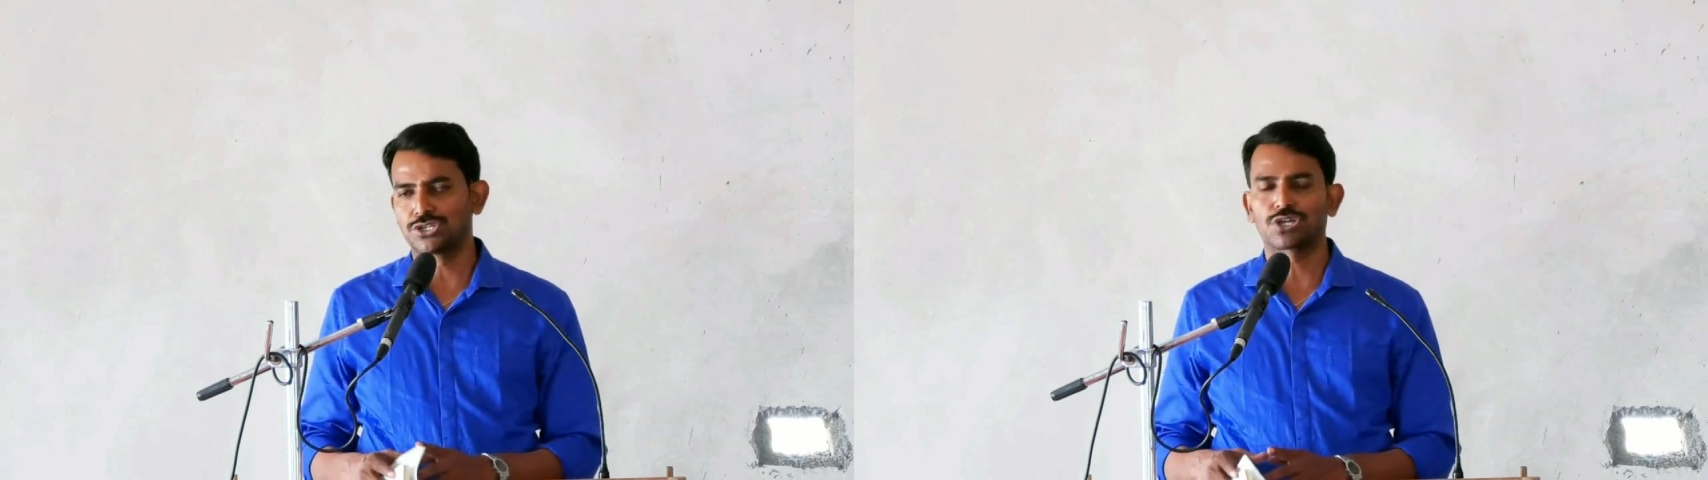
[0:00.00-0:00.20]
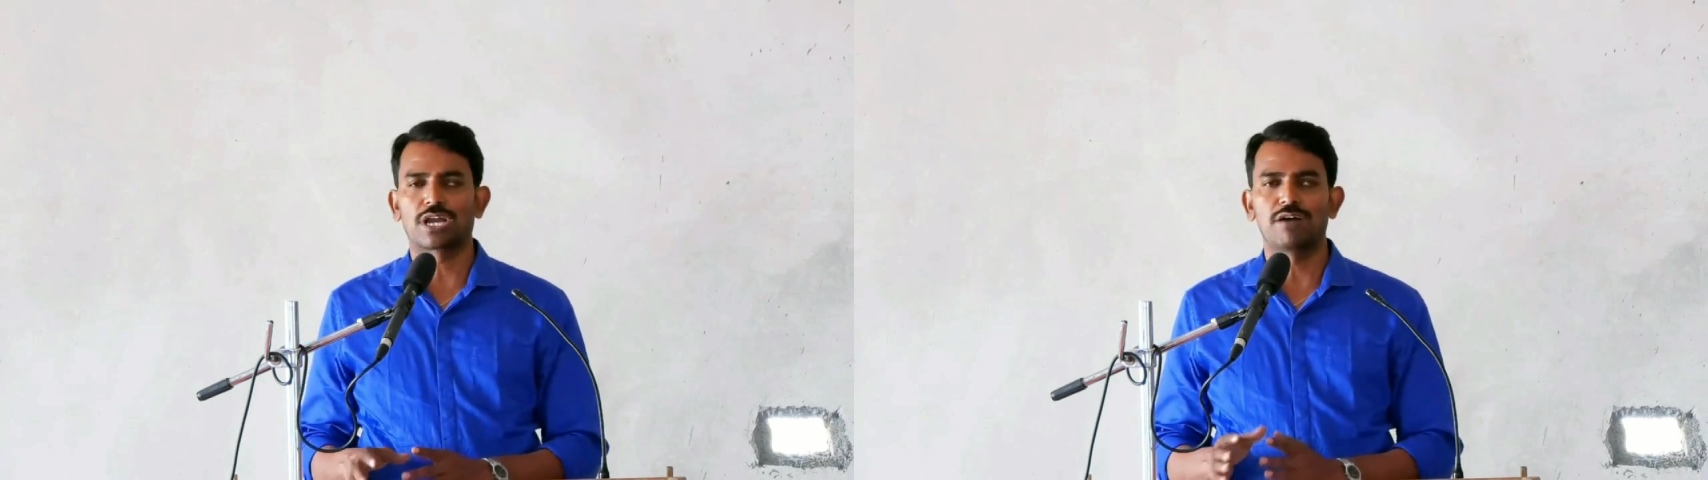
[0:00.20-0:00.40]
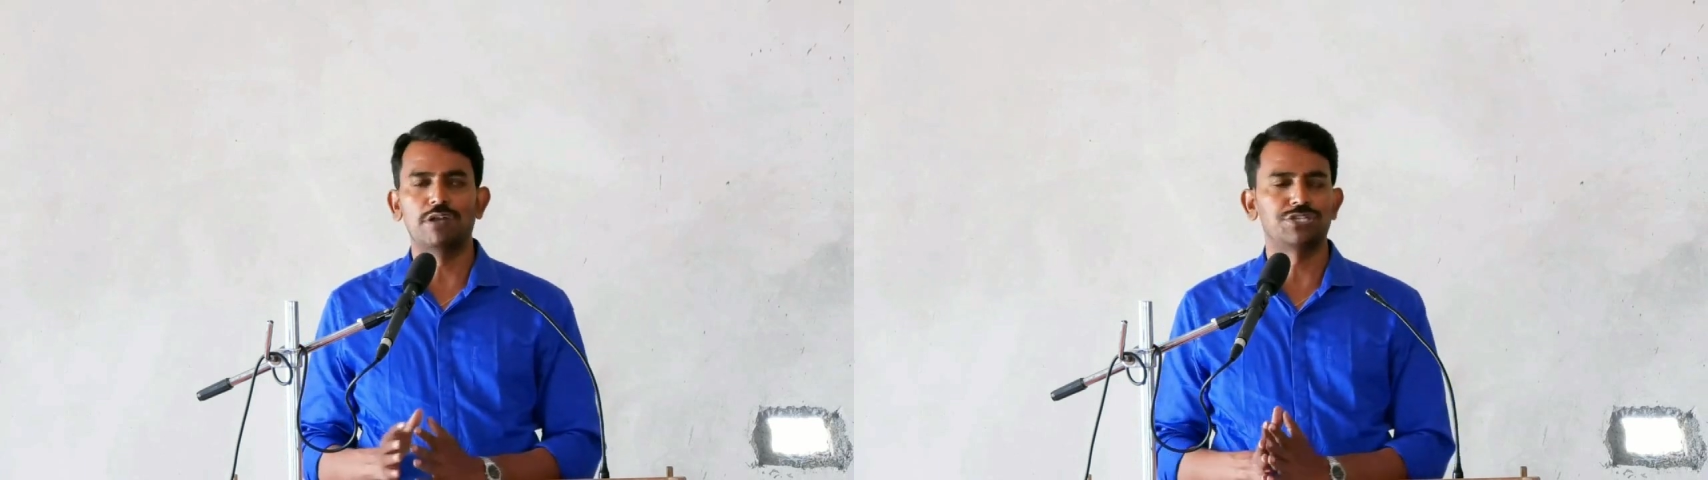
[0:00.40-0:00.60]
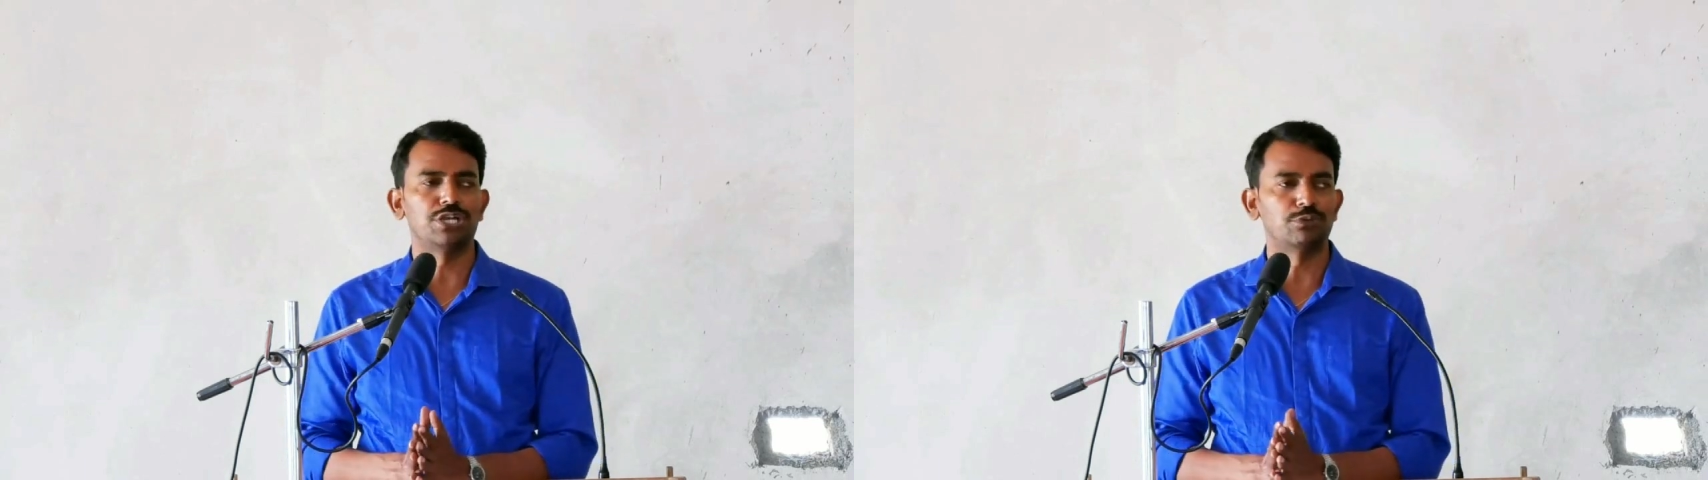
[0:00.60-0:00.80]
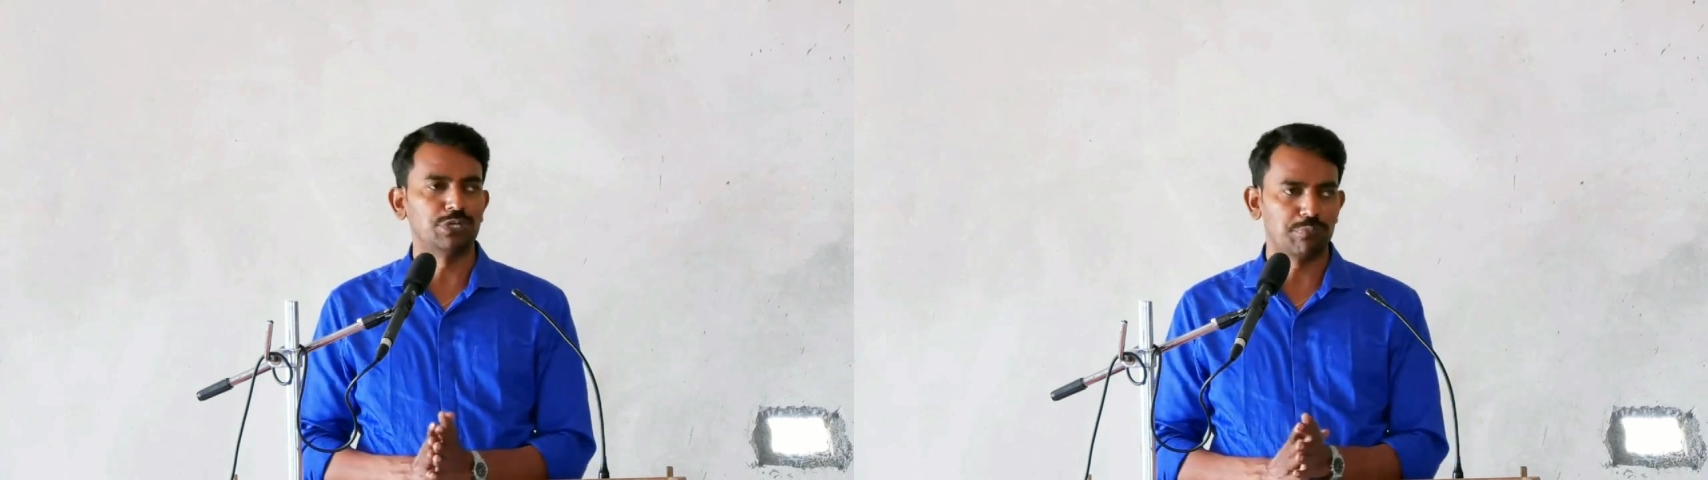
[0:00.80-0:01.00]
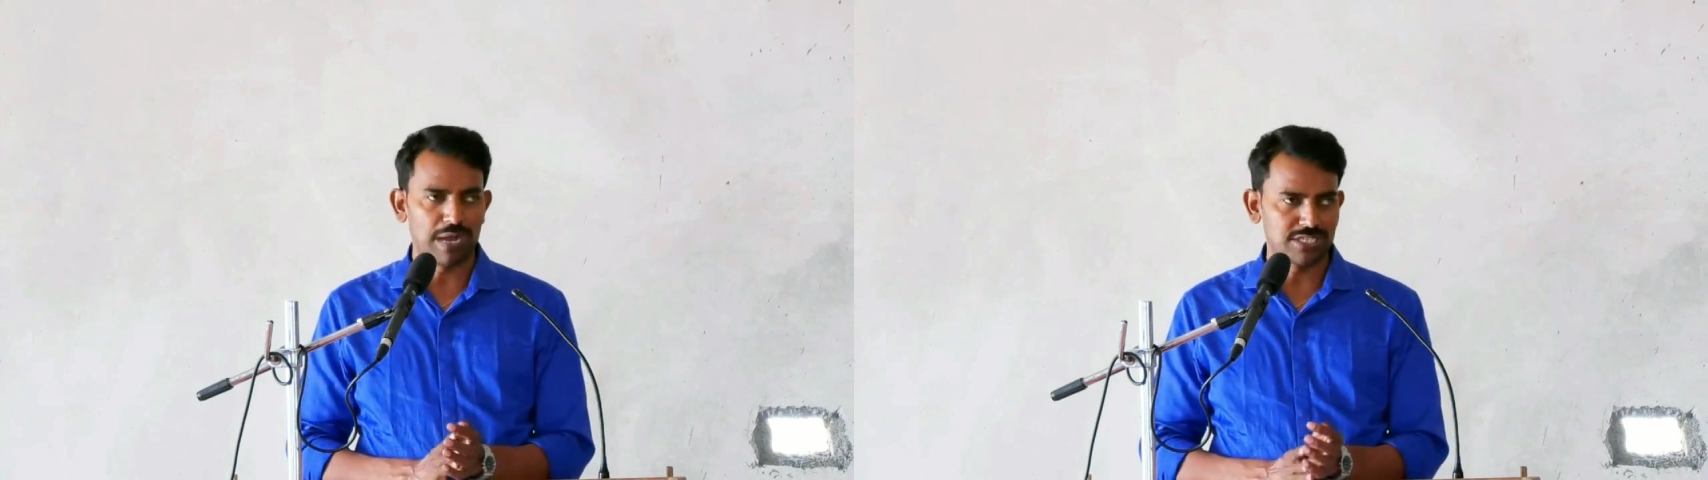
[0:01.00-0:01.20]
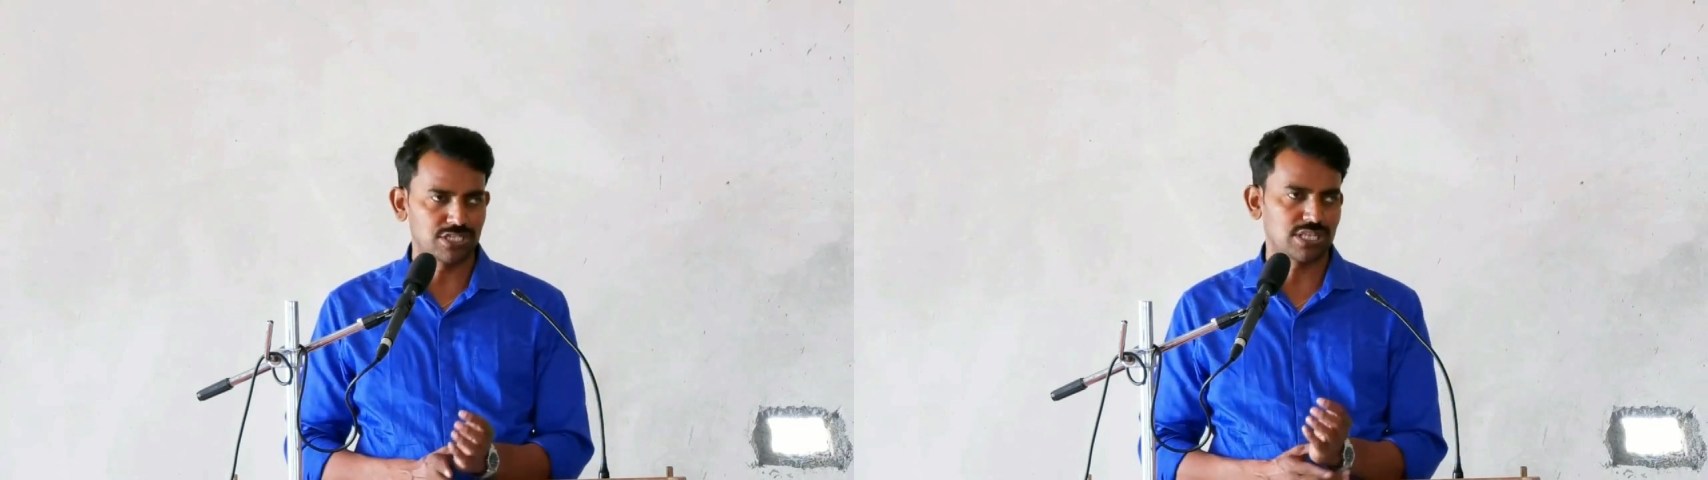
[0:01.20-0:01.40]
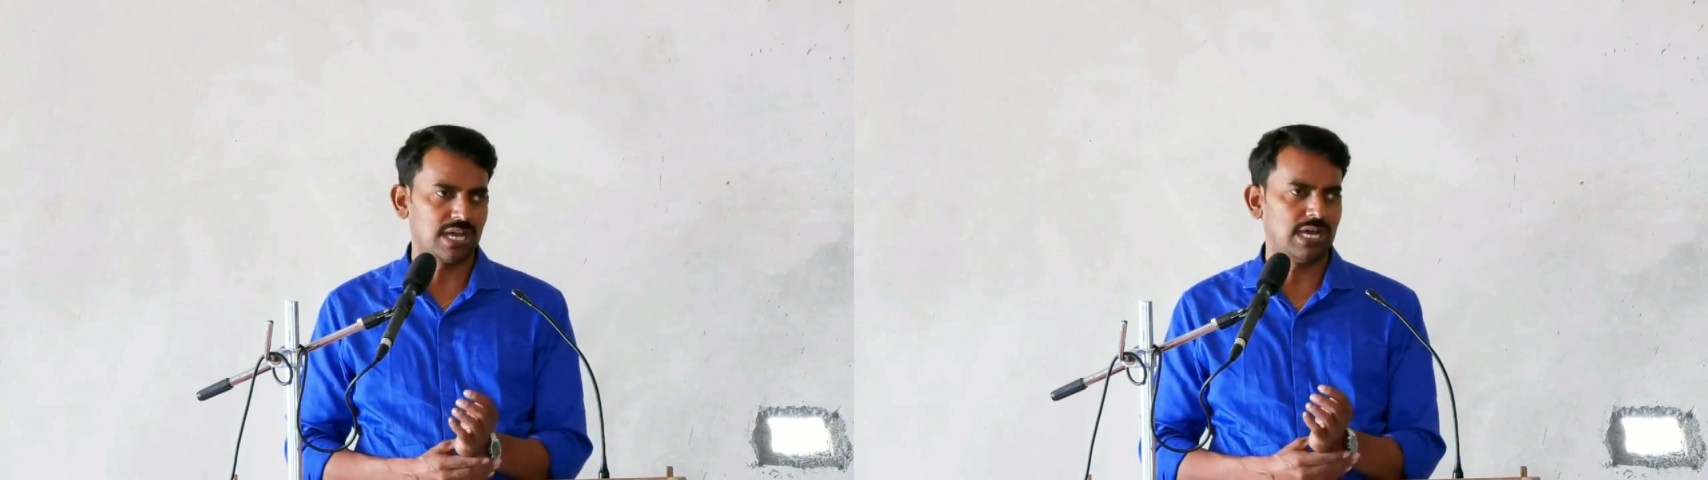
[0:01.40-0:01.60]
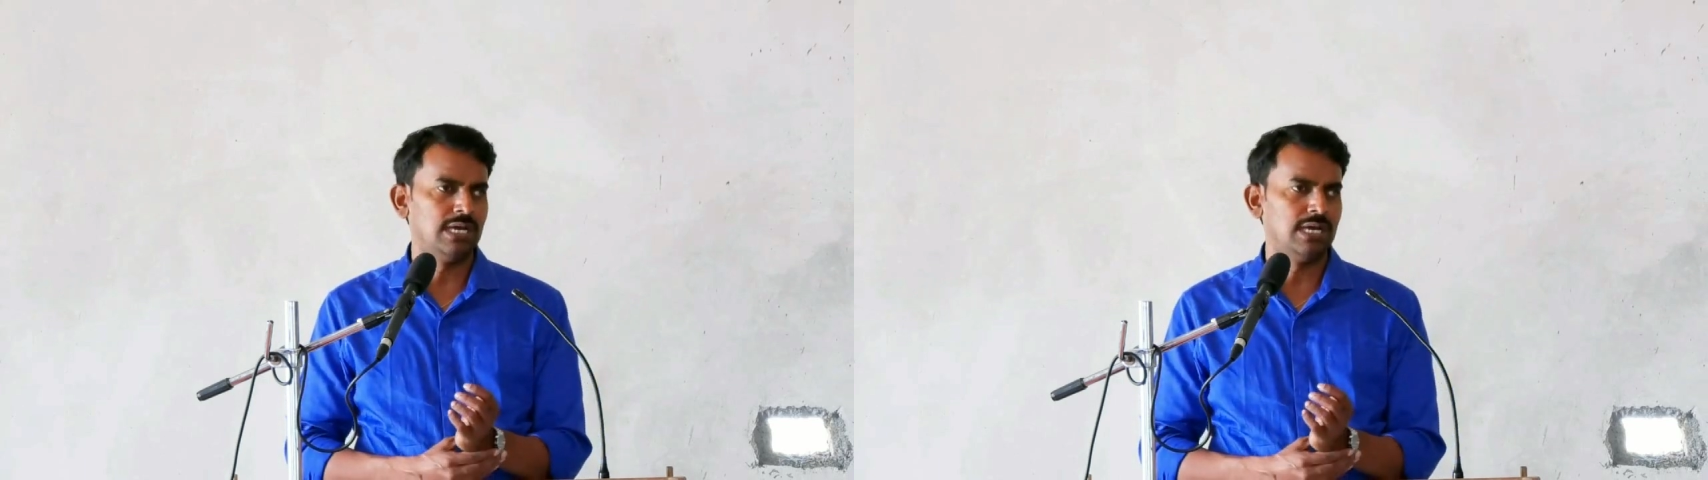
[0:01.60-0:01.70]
తీసుకురావాల్సినటువంటి బాధ్యత